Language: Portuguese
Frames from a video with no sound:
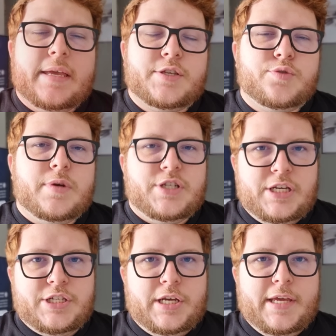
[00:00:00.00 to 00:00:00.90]
e a sua
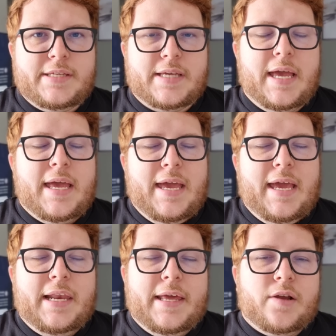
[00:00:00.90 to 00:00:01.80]
gentileza,
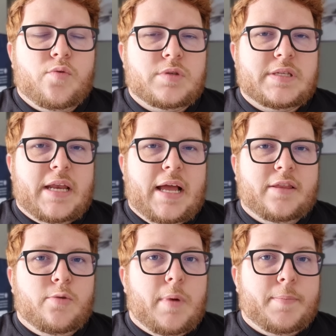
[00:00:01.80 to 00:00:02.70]
ela era
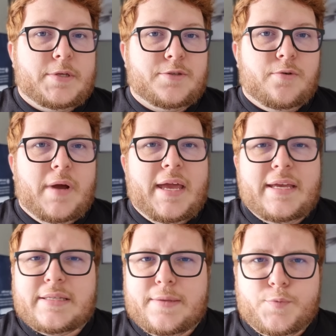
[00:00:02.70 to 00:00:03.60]
considerada uma pessoa
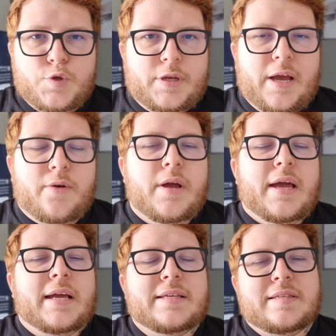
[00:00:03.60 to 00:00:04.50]
excepcional
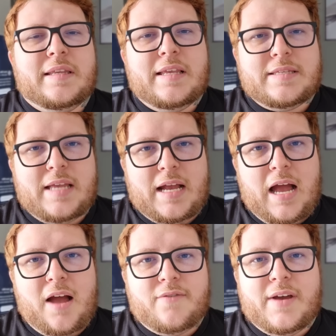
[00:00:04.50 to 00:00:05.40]
que se
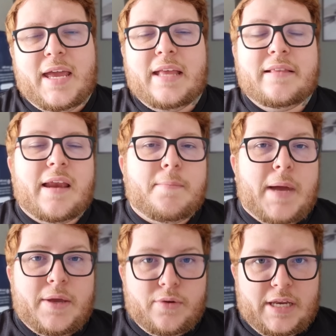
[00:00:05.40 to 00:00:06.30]
destacava entre a
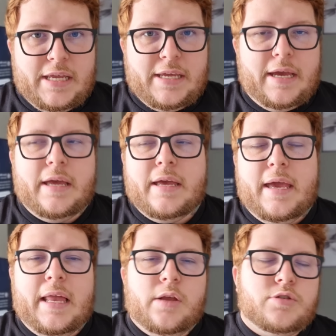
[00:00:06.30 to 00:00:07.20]
maioria.
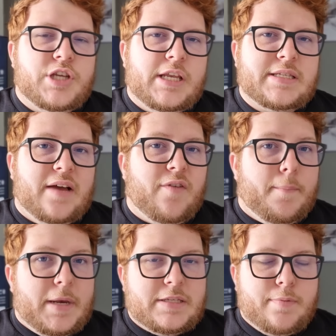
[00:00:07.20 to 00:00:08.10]
Ela utilizava
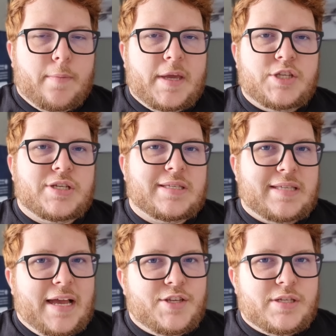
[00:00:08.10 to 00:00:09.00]
principalmente
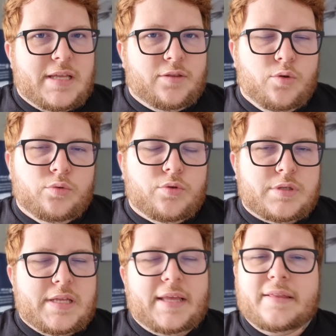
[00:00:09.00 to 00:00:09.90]
sites
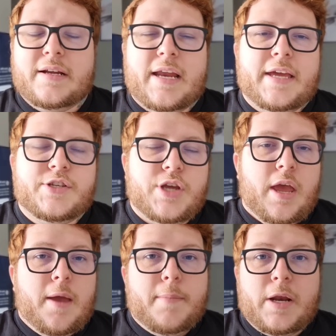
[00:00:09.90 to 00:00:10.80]
adultos na internet
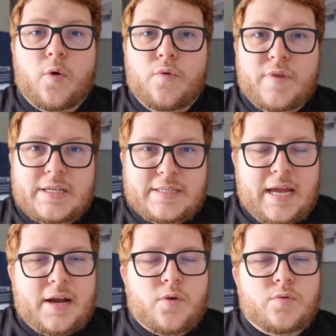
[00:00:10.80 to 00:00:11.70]
para
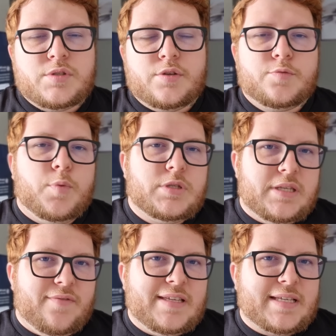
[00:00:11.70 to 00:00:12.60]
conversar com seus
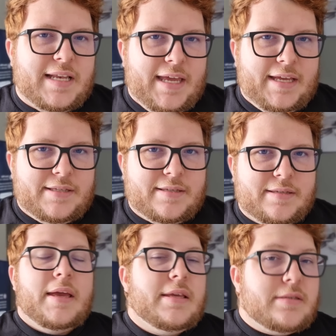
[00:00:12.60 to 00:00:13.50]
possíveis
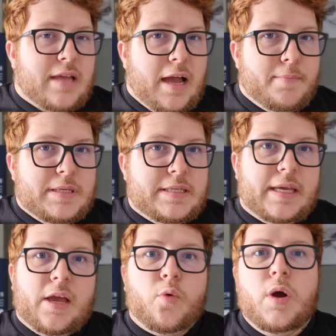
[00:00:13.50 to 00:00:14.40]
clientes. E sabe-se
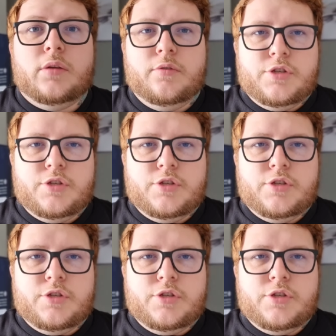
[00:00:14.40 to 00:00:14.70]
que quando